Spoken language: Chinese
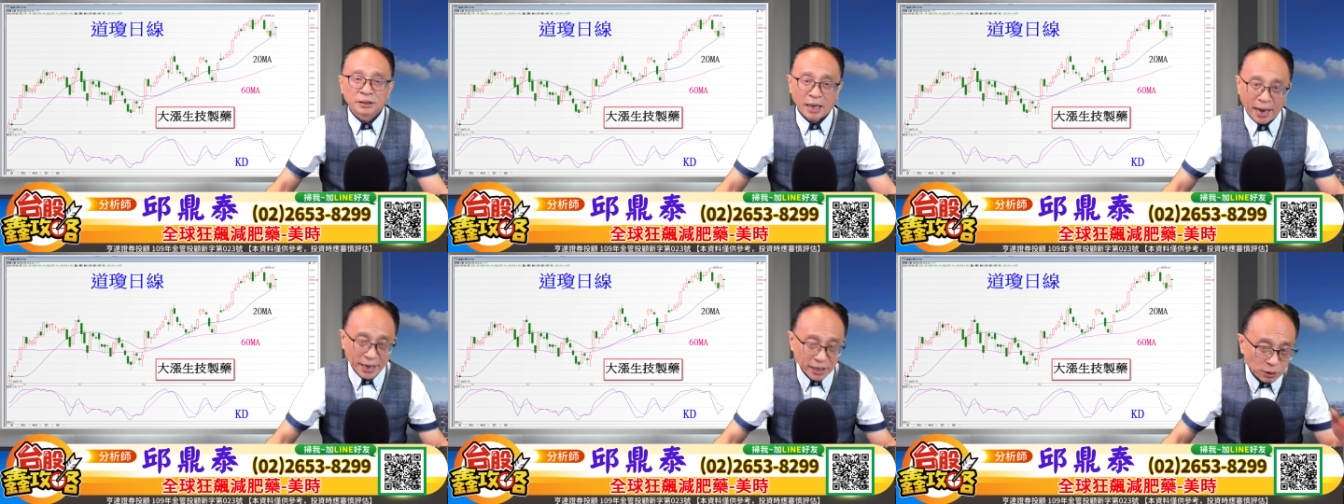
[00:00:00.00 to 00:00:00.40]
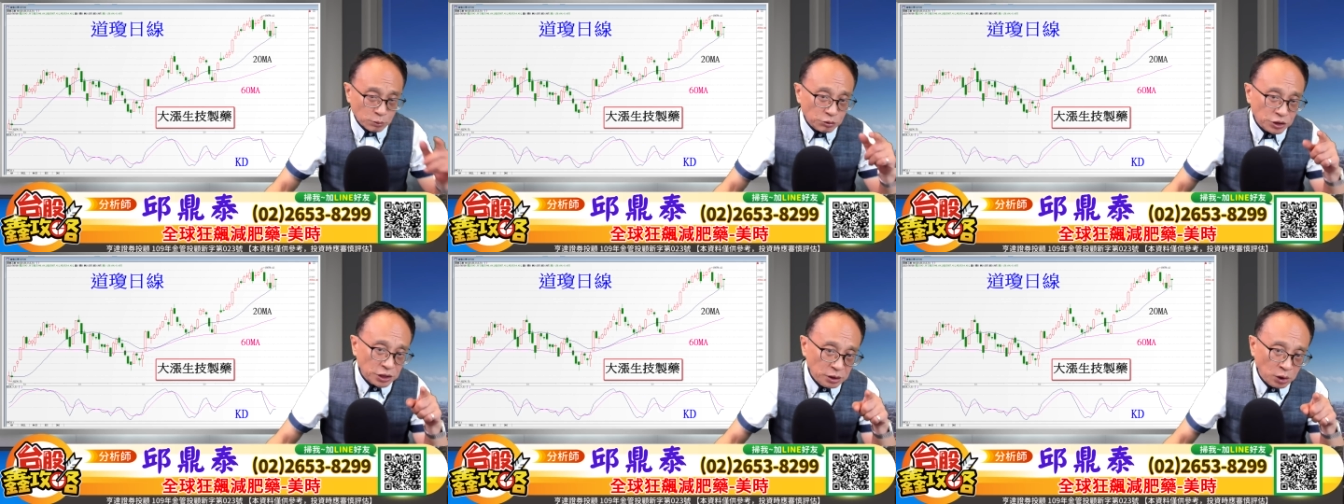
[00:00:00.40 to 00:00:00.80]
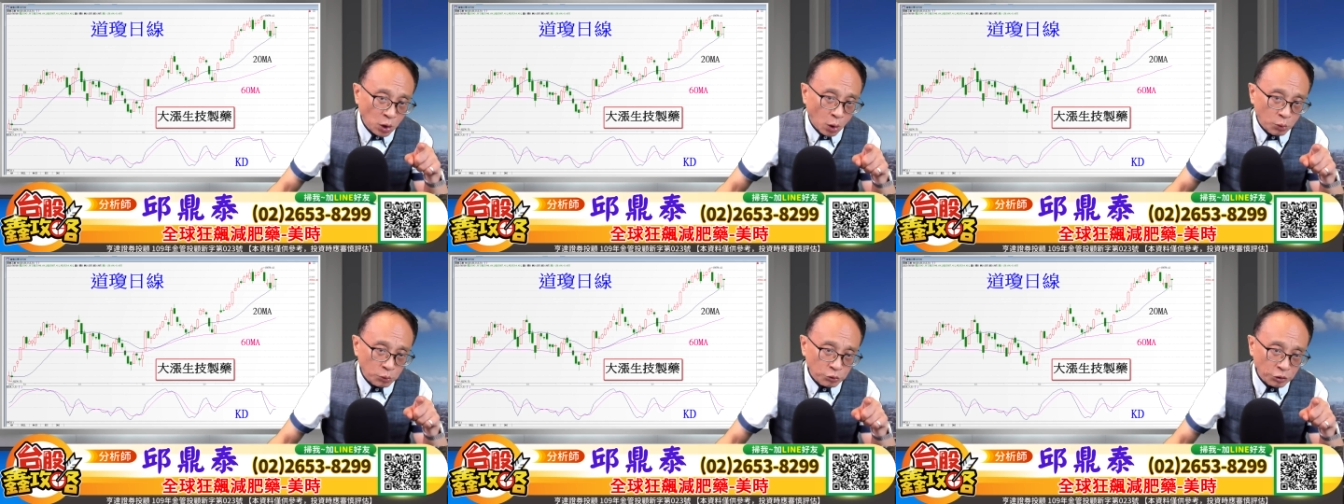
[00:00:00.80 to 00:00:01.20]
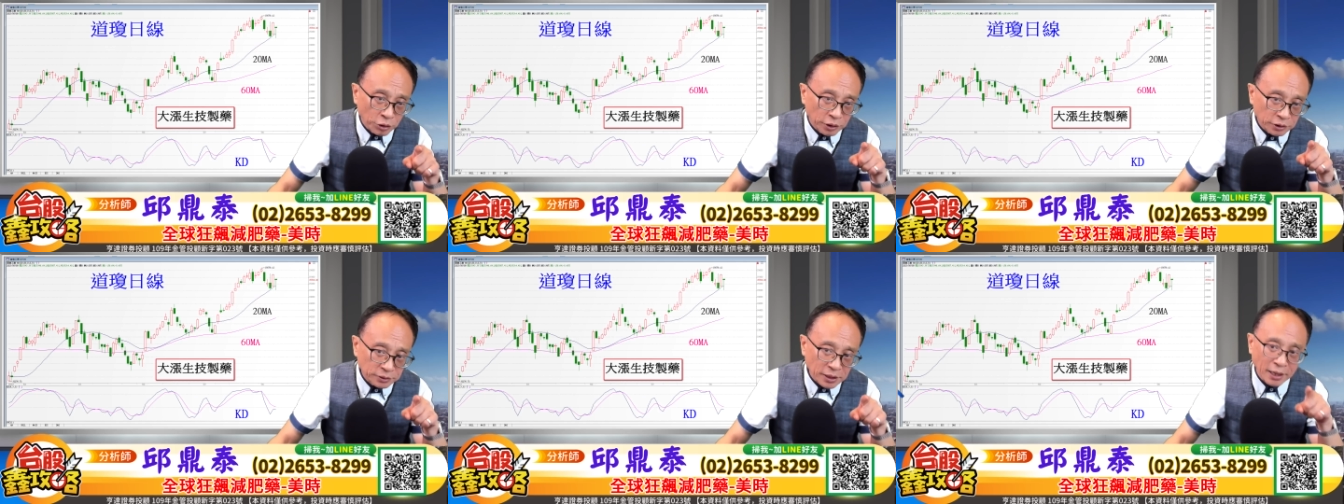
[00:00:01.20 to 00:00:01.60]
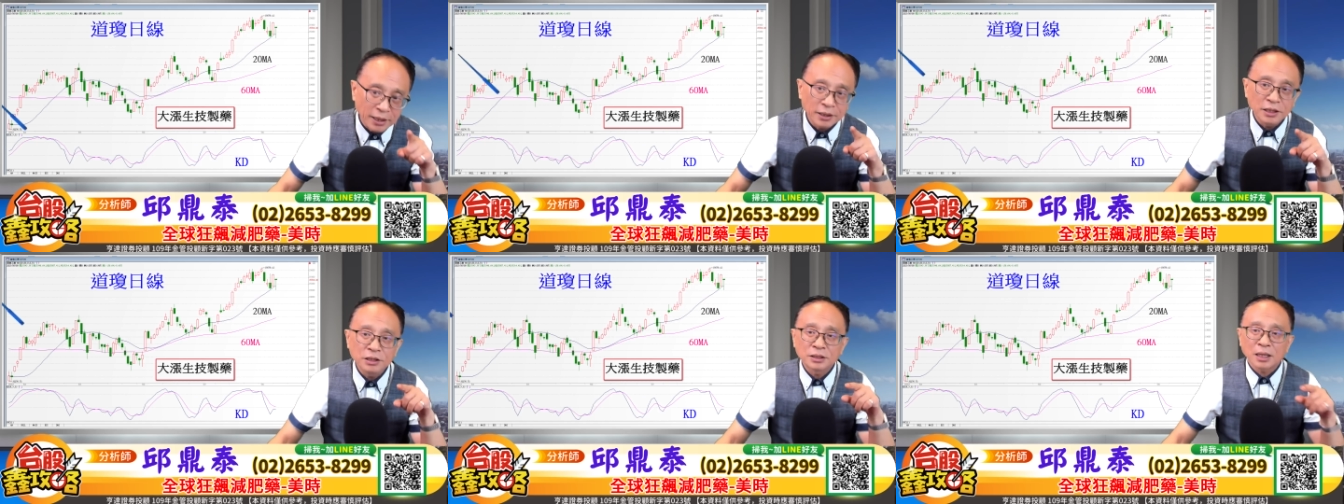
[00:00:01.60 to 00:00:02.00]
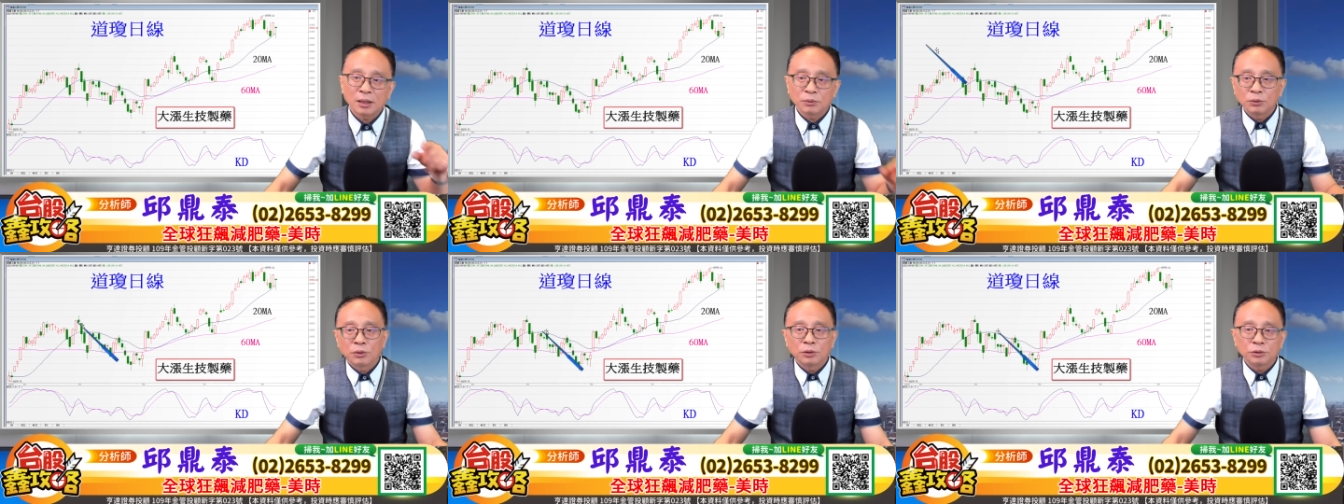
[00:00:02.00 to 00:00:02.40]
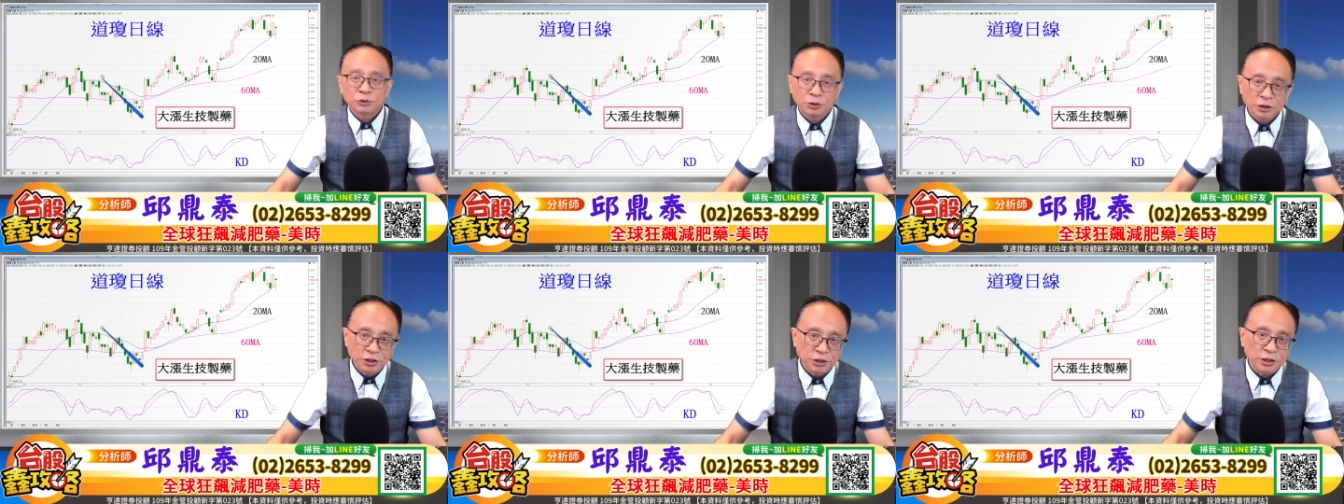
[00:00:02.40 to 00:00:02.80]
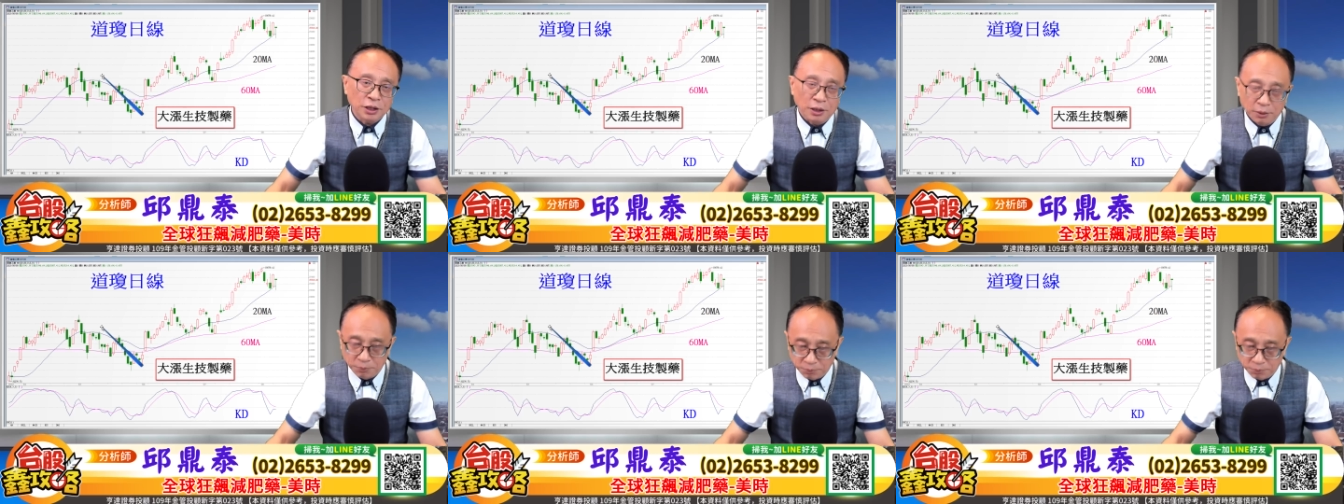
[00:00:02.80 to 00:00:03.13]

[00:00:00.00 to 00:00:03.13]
台股新攻略带你掌握全世界，